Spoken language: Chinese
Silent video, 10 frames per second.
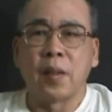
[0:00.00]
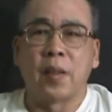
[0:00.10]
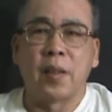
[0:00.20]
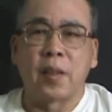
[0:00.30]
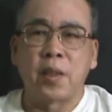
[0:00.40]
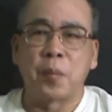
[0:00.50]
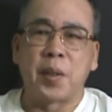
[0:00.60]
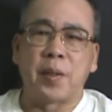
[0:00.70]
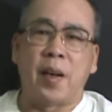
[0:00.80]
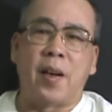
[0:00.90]
呃，各位
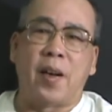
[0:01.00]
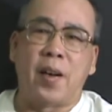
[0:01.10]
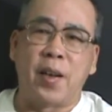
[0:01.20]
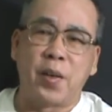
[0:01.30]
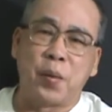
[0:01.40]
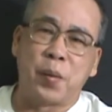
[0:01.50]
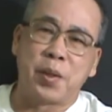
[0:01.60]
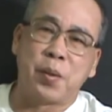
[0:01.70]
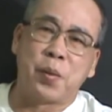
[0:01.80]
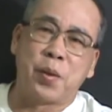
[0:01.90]
朋友，大家好哈，
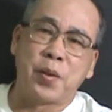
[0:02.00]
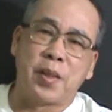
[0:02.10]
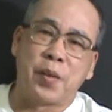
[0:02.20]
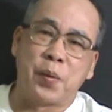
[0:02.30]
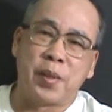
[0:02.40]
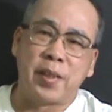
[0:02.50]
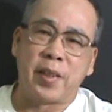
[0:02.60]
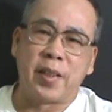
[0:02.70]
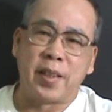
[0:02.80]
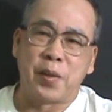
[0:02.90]
我是吴宗成，我今
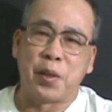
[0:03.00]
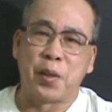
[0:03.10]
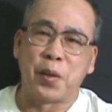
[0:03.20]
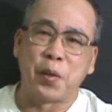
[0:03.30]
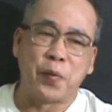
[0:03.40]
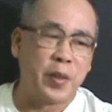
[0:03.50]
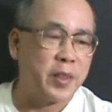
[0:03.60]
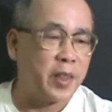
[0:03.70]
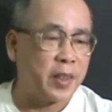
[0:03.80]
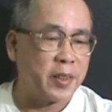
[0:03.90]
天跟各位
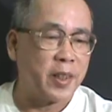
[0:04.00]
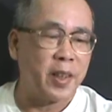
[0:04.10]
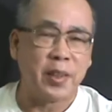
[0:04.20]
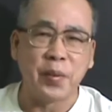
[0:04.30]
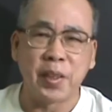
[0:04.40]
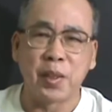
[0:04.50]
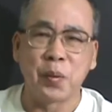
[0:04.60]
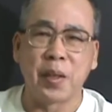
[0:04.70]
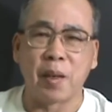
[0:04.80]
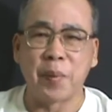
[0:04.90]
分享一下，因为跟
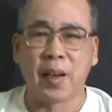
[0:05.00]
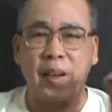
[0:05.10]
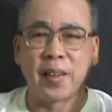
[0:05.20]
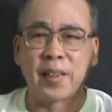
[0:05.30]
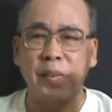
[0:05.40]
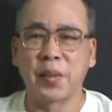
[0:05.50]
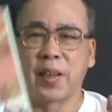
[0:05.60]
读堂嘛哈，跟读